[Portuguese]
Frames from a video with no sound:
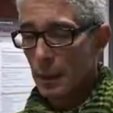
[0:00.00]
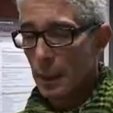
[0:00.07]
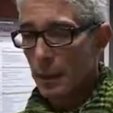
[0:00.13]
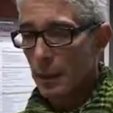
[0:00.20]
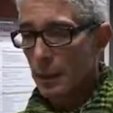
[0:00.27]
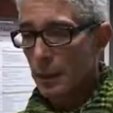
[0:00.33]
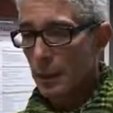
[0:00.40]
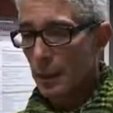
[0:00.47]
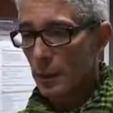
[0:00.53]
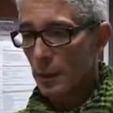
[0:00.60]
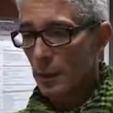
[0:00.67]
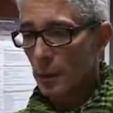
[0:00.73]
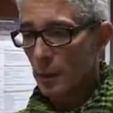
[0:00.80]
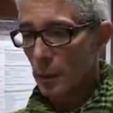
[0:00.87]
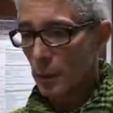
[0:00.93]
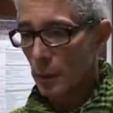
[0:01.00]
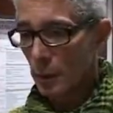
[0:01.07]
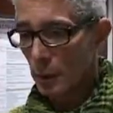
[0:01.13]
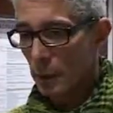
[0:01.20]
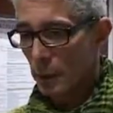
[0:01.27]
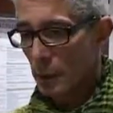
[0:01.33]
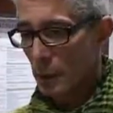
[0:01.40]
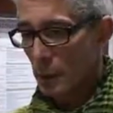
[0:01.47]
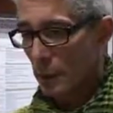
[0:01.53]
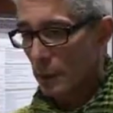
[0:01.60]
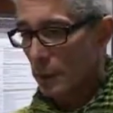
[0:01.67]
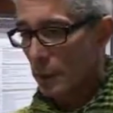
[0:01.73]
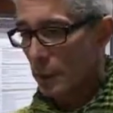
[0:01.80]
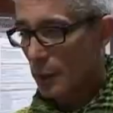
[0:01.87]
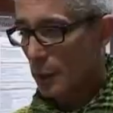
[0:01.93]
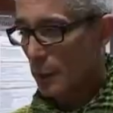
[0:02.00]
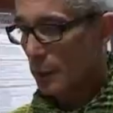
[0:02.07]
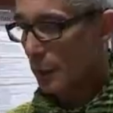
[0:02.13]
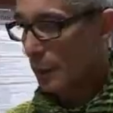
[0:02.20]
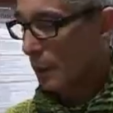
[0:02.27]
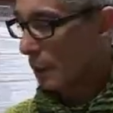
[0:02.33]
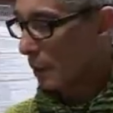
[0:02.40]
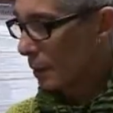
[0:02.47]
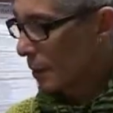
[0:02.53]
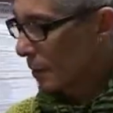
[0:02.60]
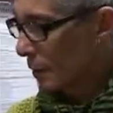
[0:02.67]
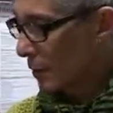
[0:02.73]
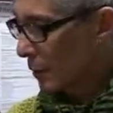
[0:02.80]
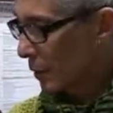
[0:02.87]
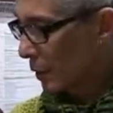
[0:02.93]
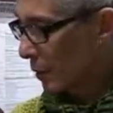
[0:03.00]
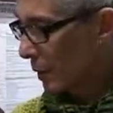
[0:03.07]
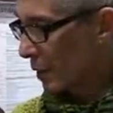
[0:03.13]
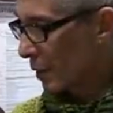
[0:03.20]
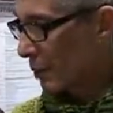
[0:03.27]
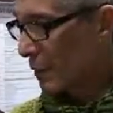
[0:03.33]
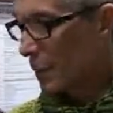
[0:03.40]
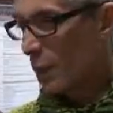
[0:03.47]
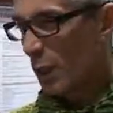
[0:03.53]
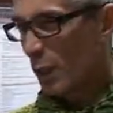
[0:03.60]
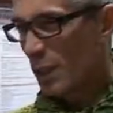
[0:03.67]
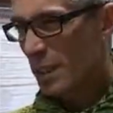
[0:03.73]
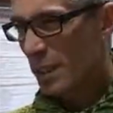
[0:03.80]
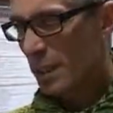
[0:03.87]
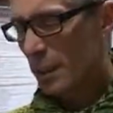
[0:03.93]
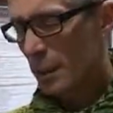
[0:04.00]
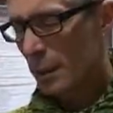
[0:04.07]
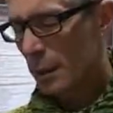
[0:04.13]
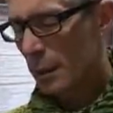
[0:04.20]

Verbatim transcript: Entretanto, a nossa equipa, um bocadinho mais ambiciosa,